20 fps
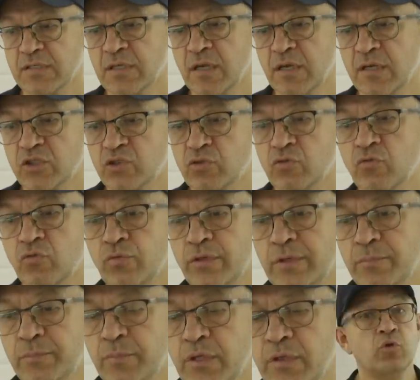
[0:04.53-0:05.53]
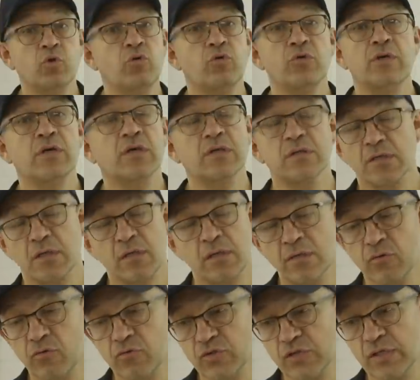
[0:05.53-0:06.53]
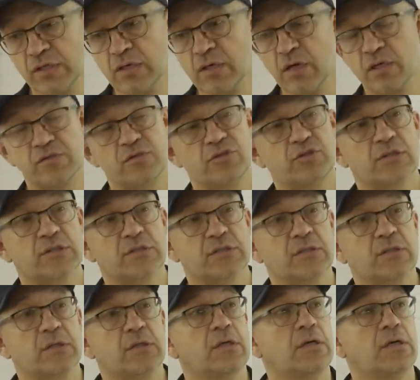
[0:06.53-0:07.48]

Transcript: просто мною не контролируются никак сейчас.